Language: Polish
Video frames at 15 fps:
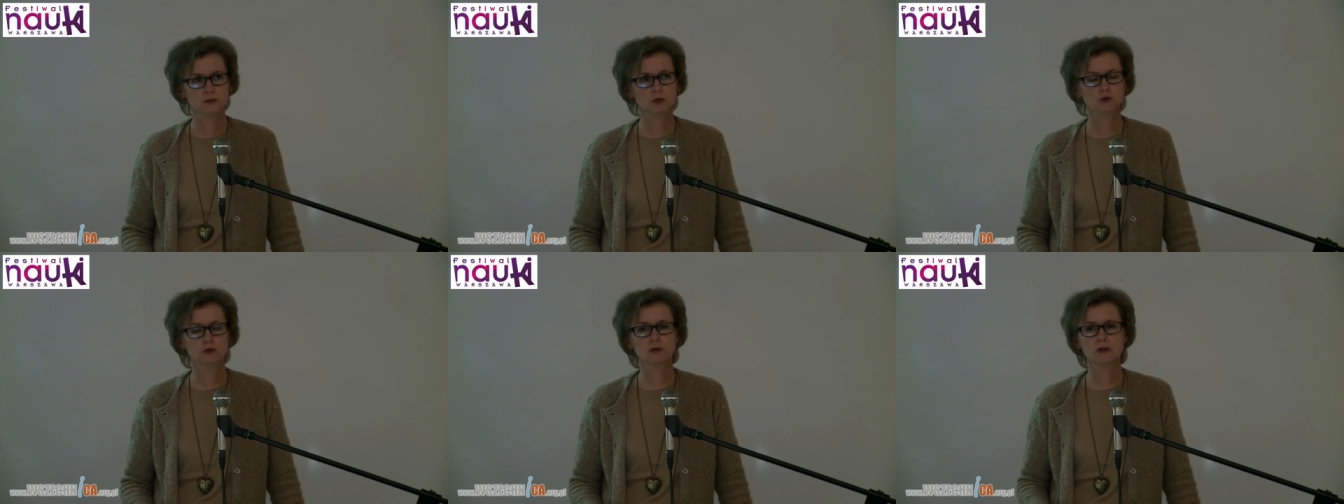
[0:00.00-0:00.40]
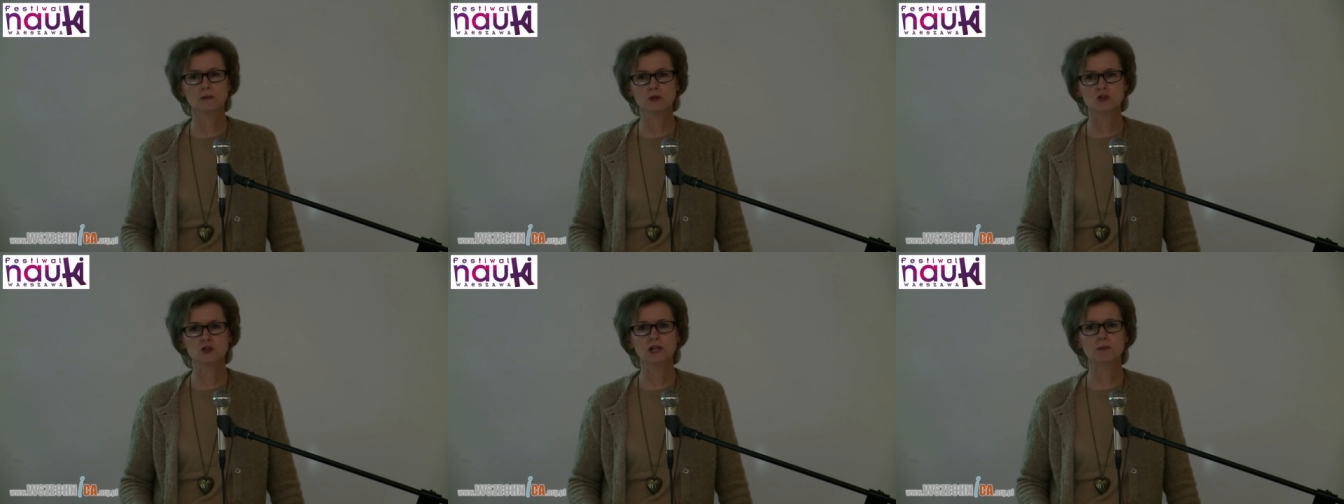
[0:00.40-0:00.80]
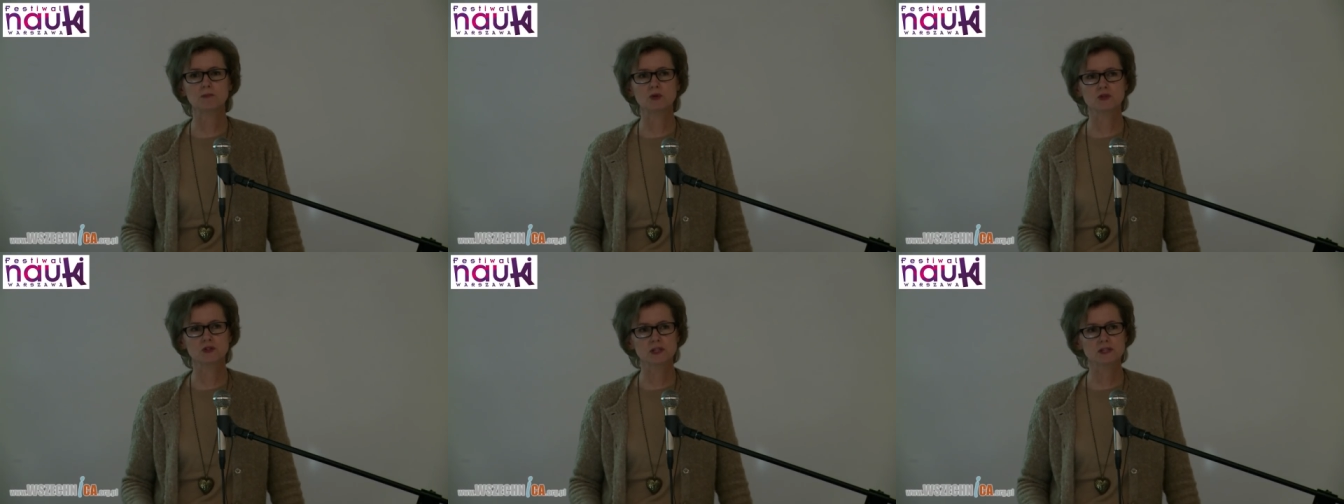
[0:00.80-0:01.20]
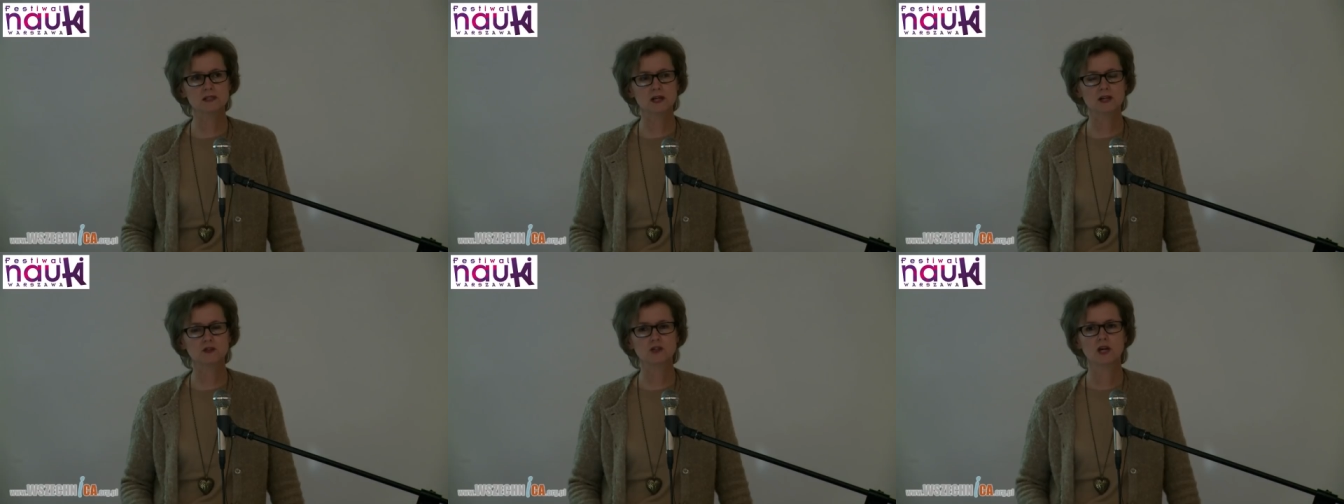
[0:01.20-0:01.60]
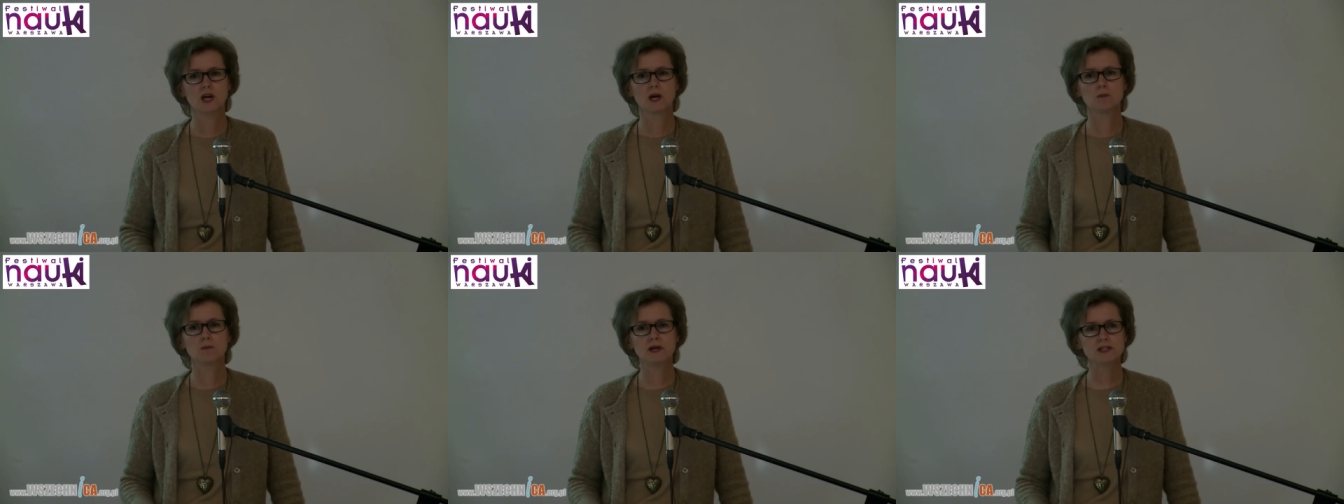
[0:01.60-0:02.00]
które można pozyskać
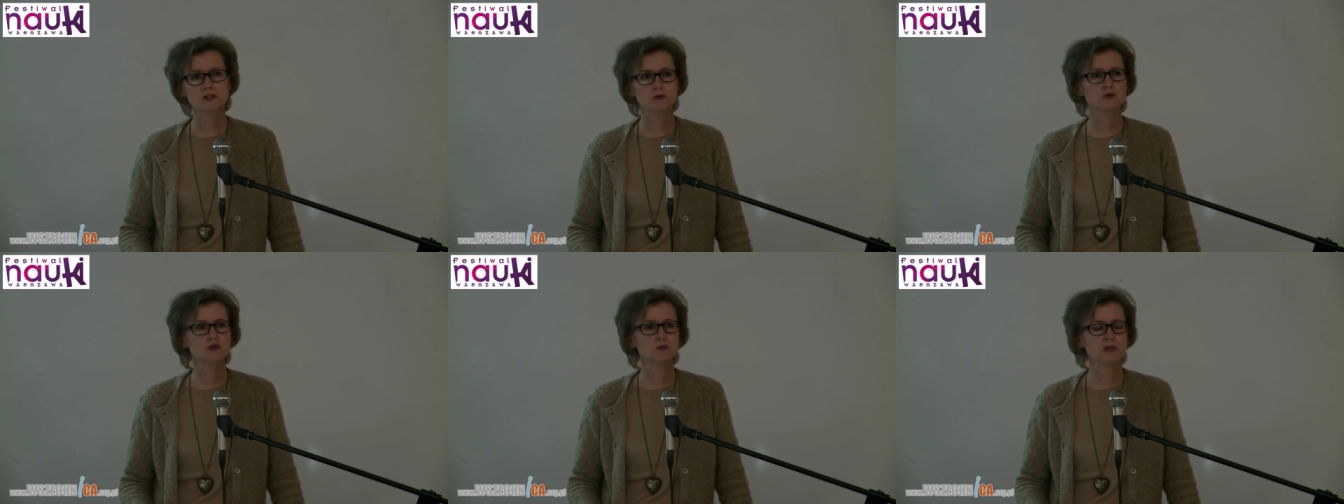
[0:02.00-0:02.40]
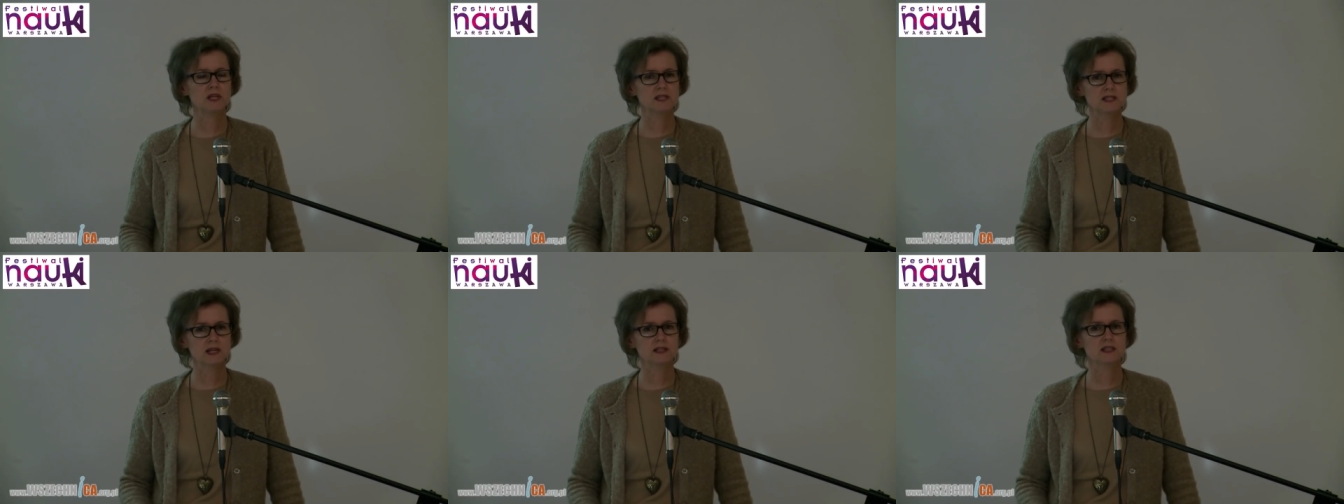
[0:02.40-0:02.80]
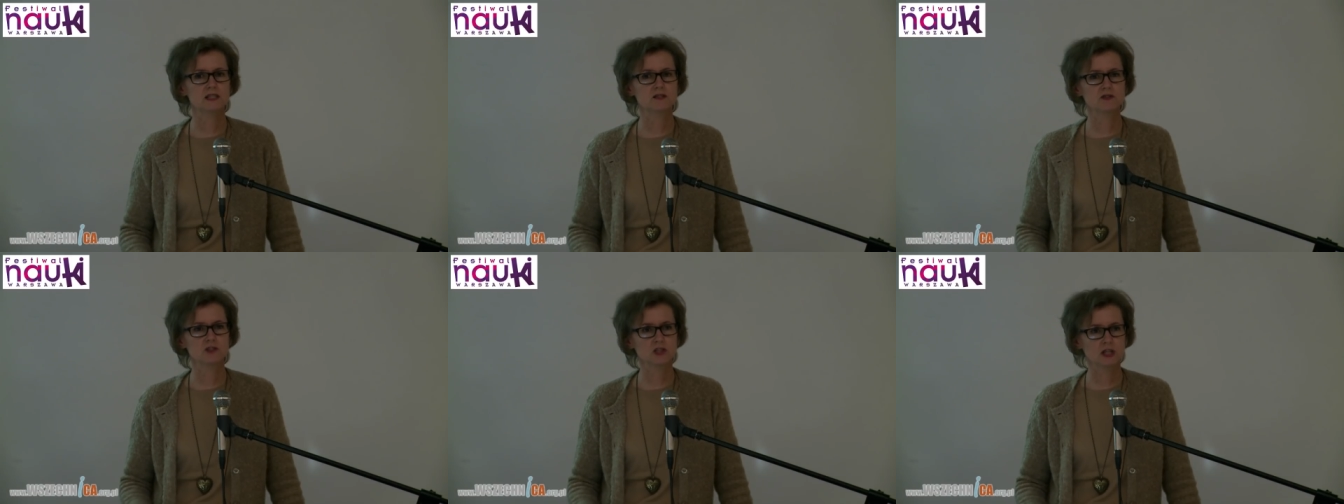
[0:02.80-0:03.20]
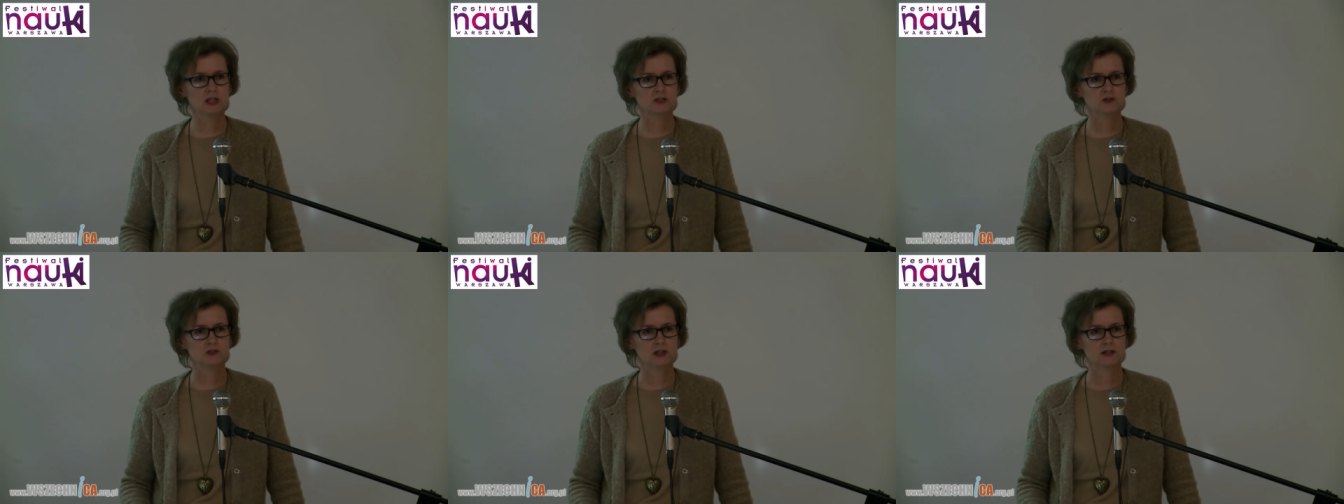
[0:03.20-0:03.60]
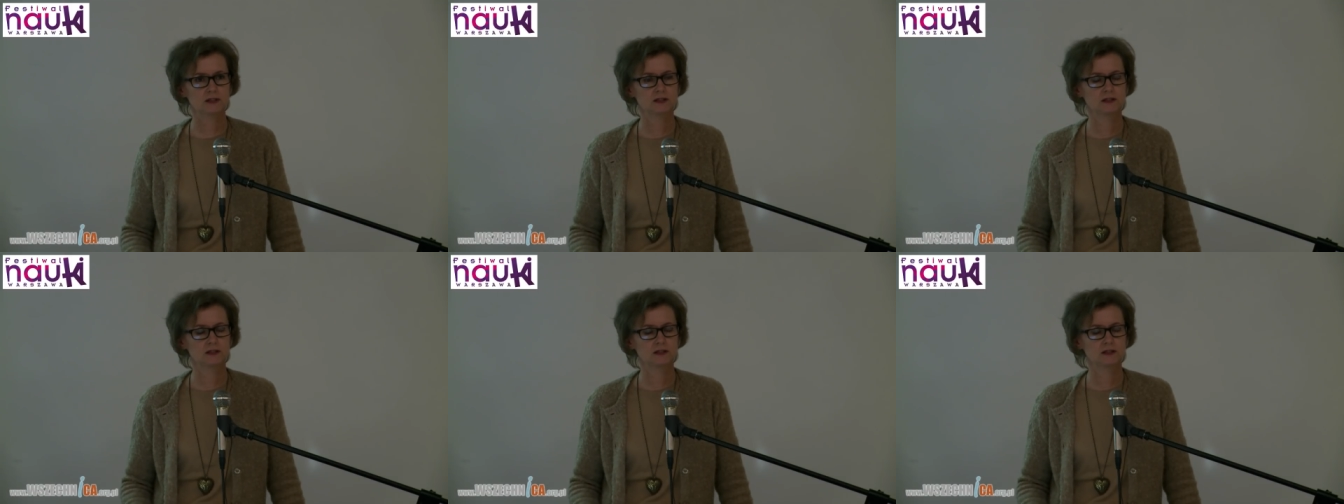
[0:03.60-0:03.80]
bez uśmiercania zwierzęcia.